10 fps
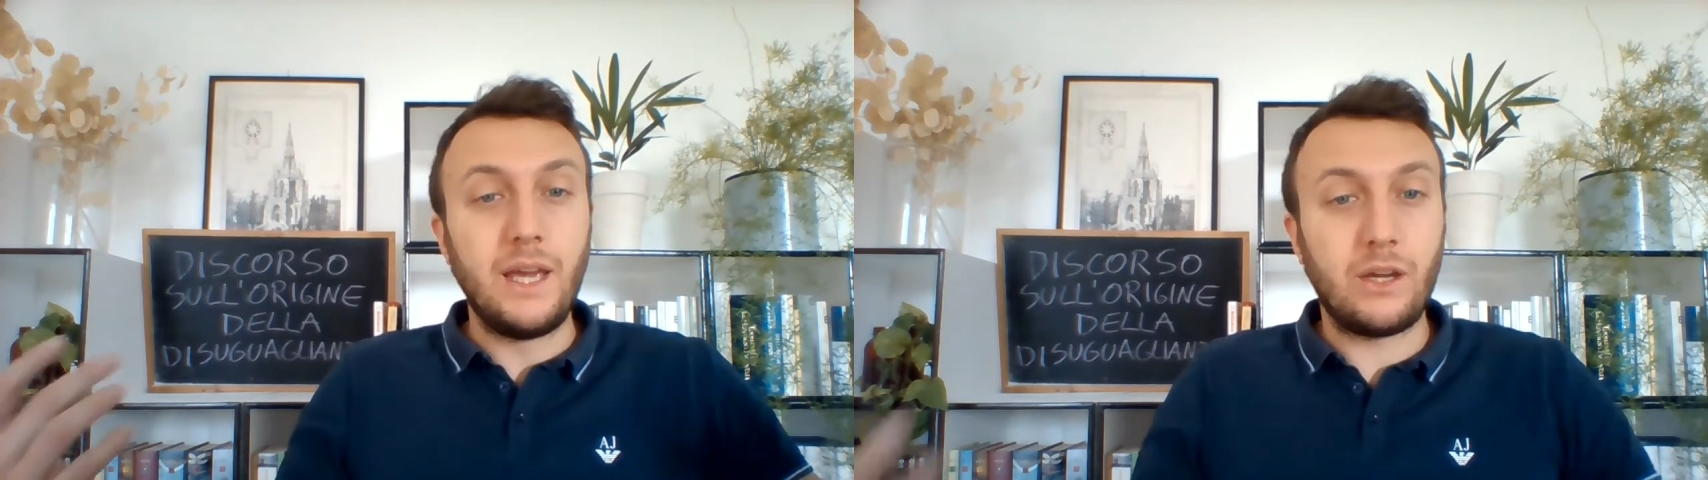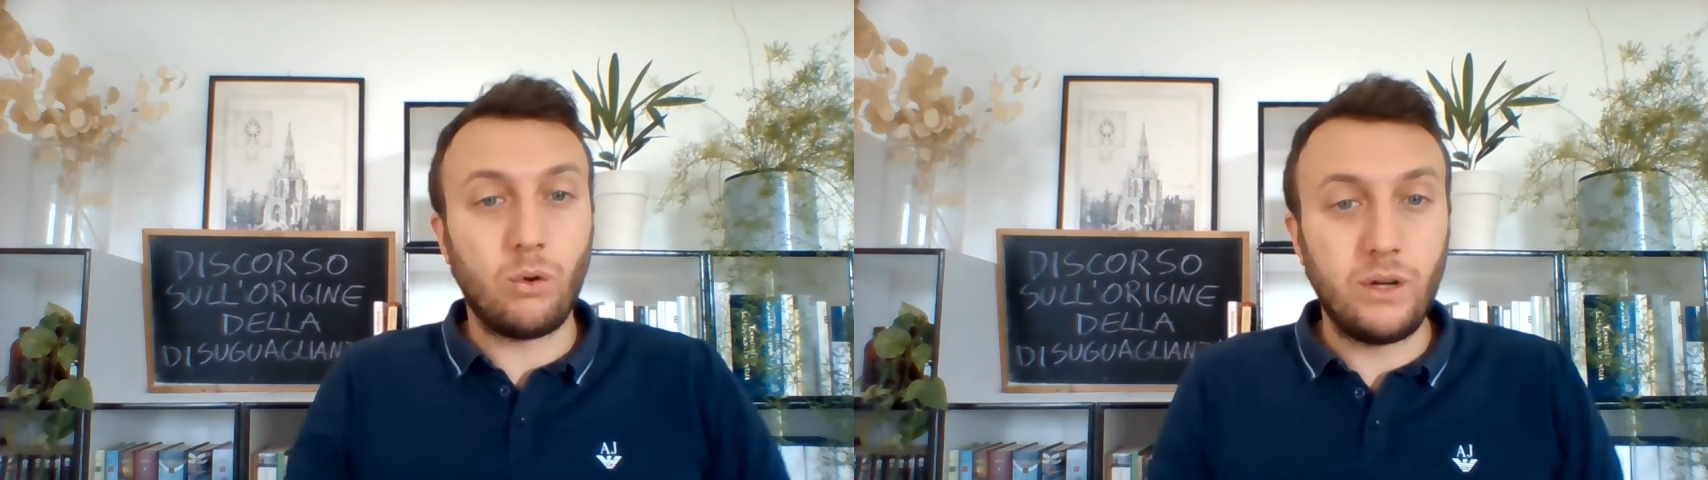
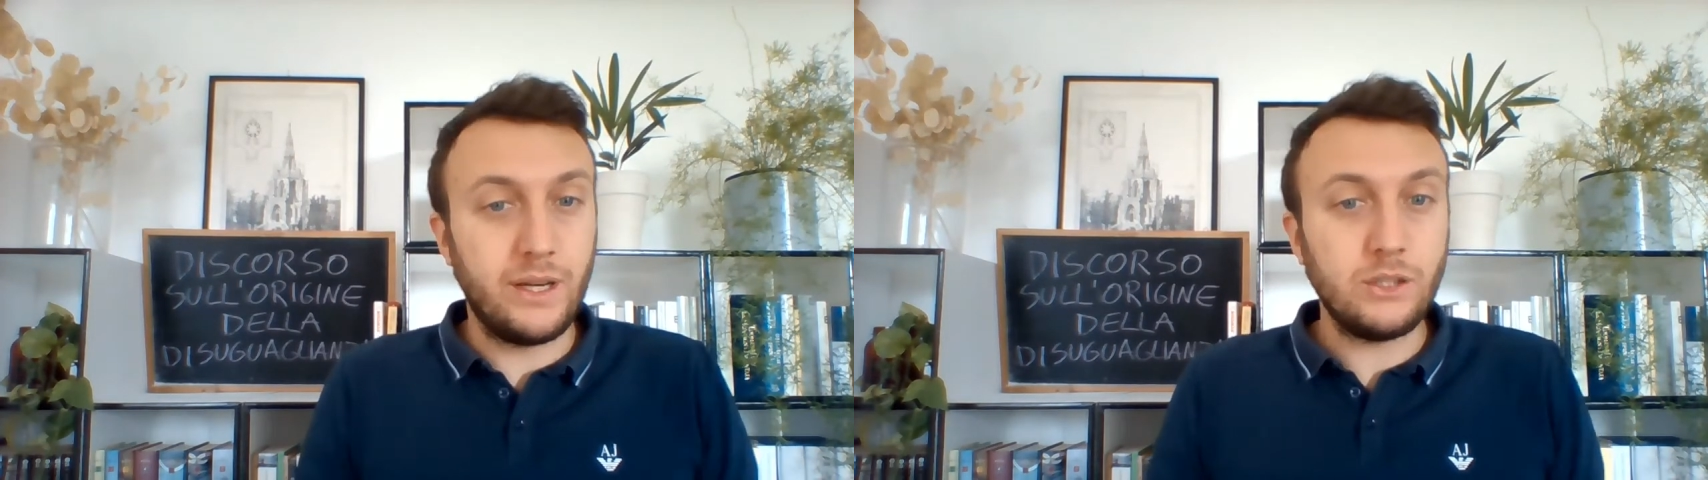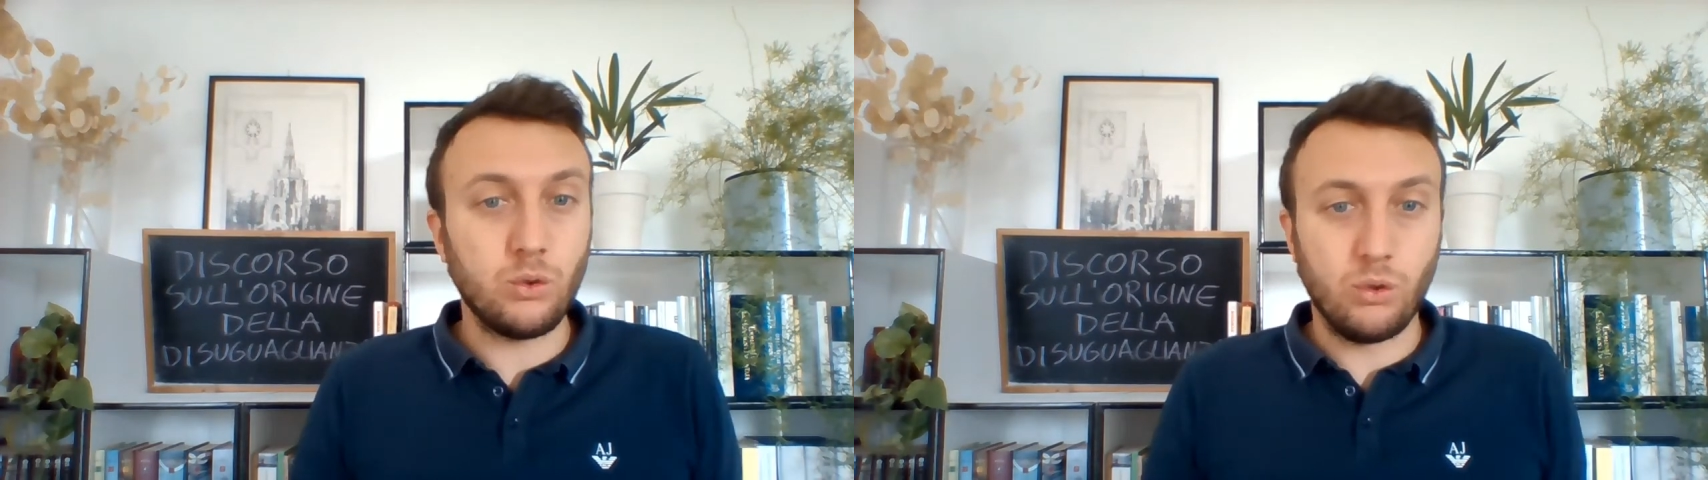e con le
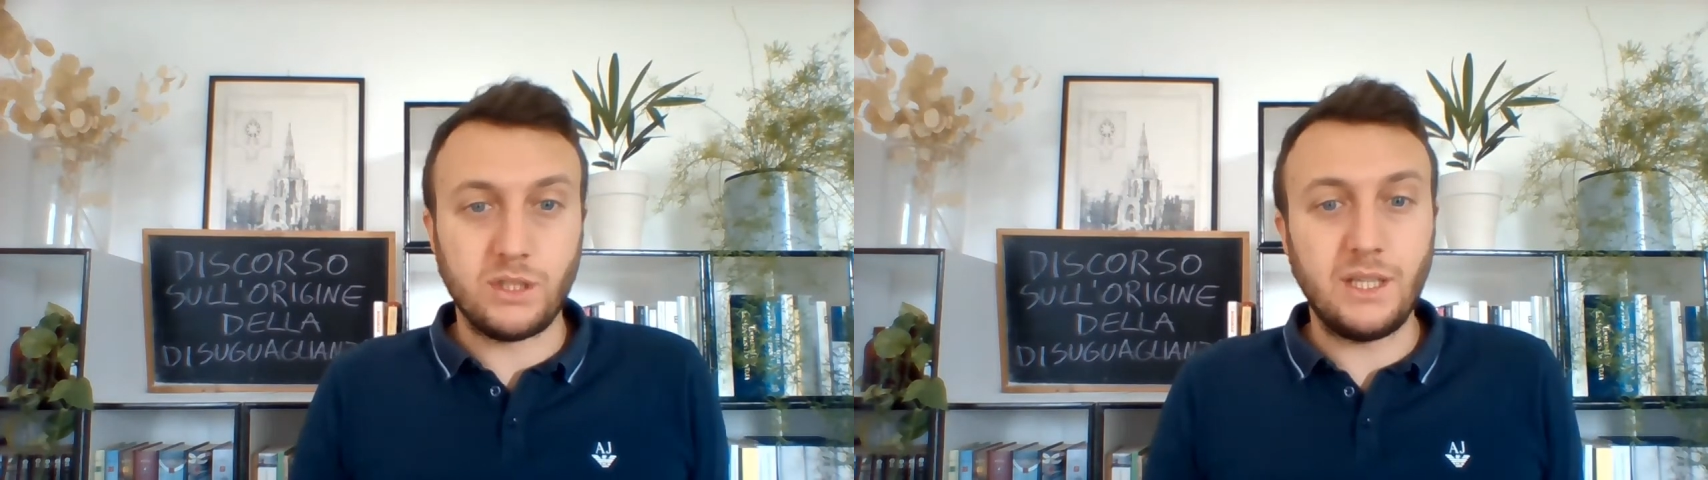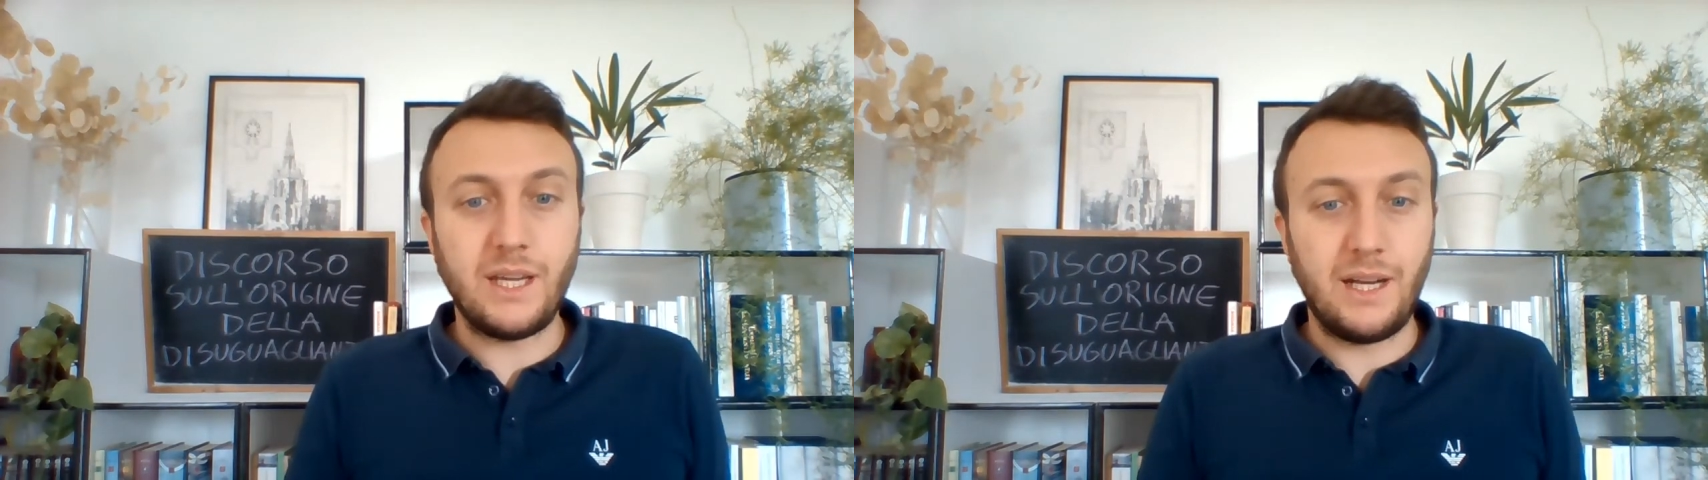
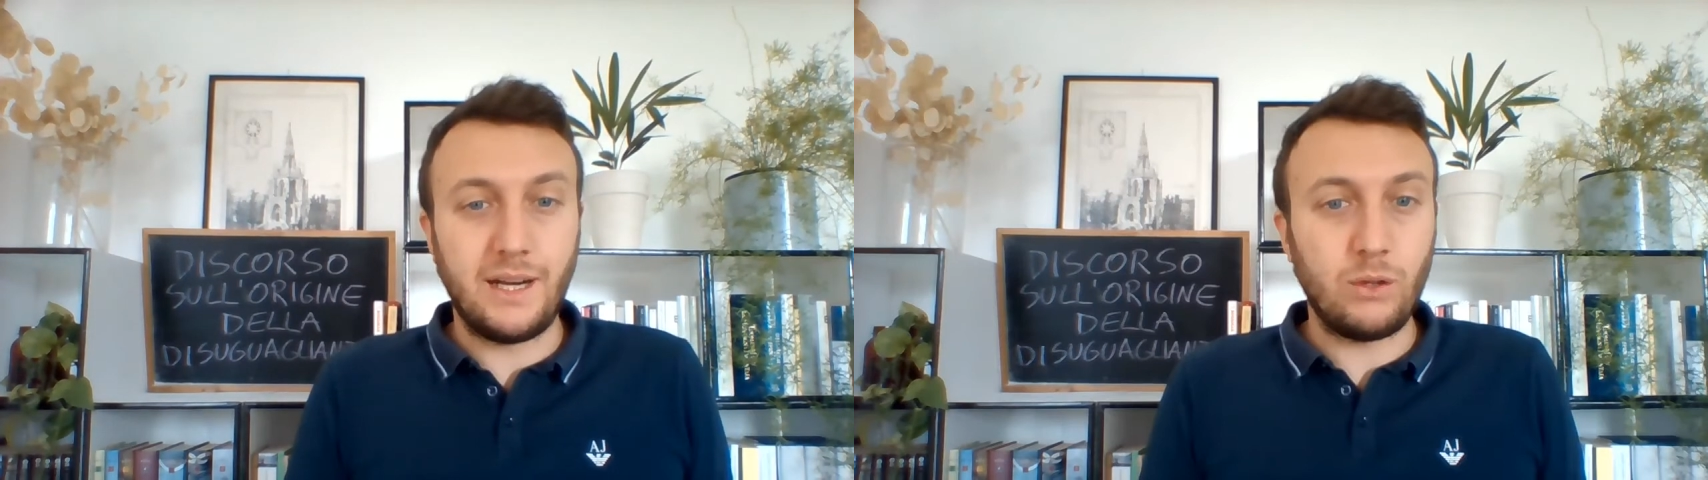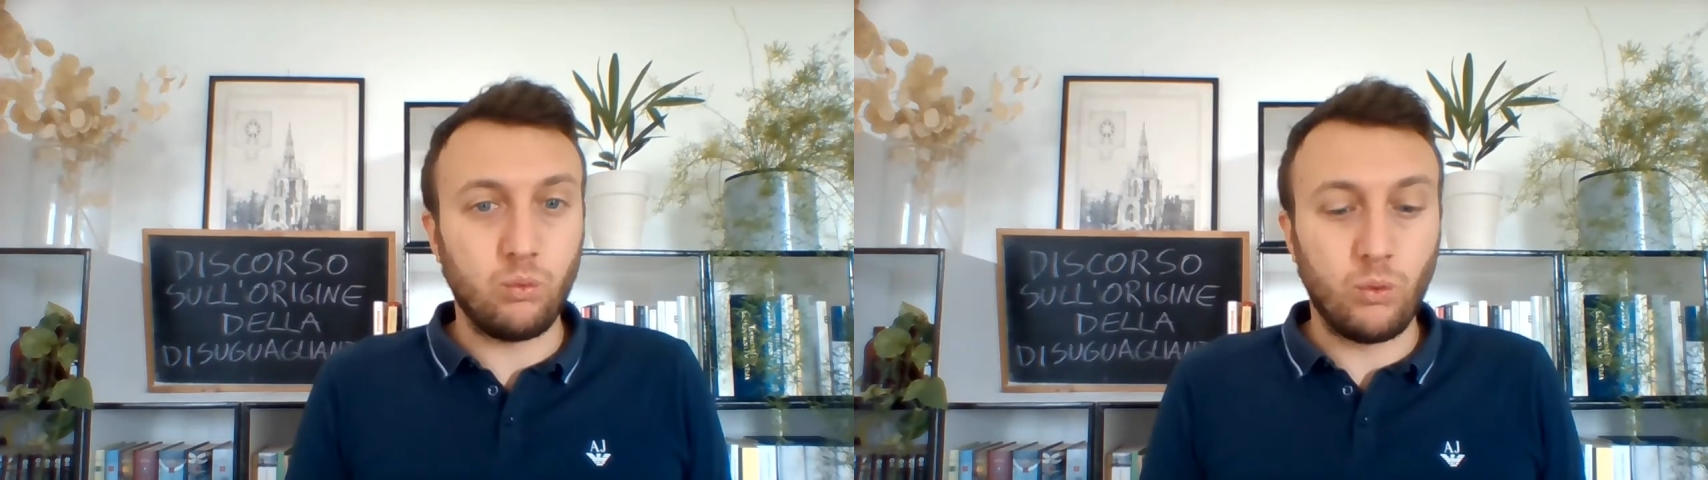risorse che la
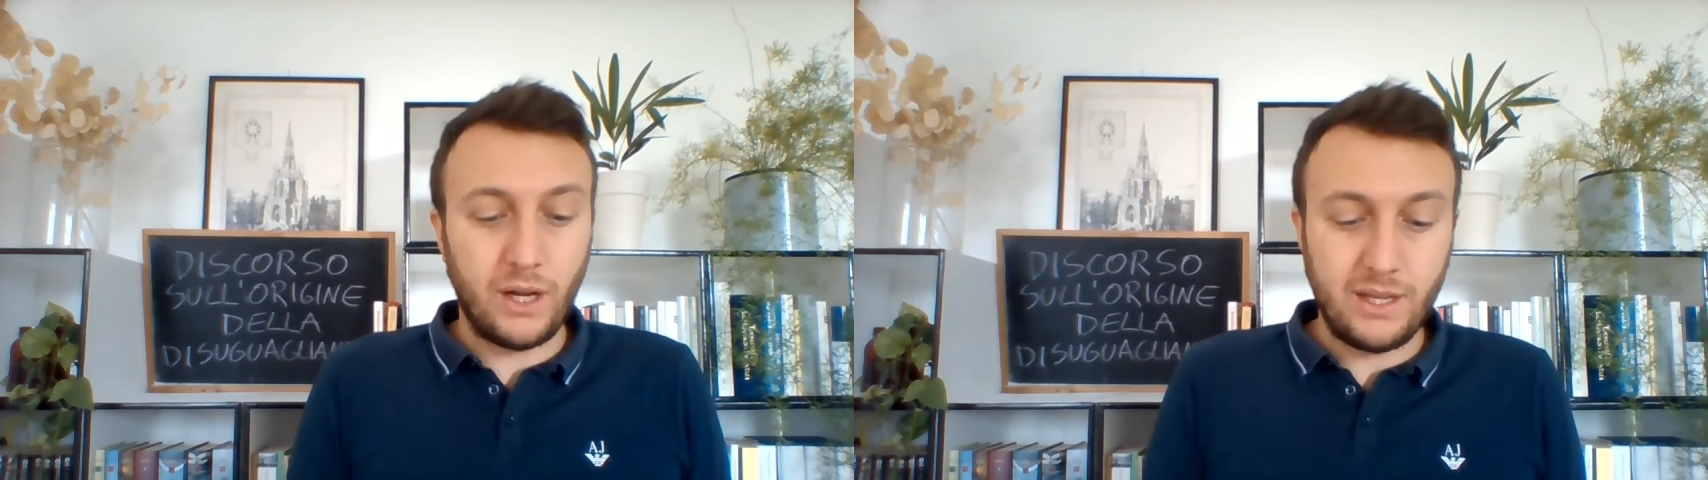natura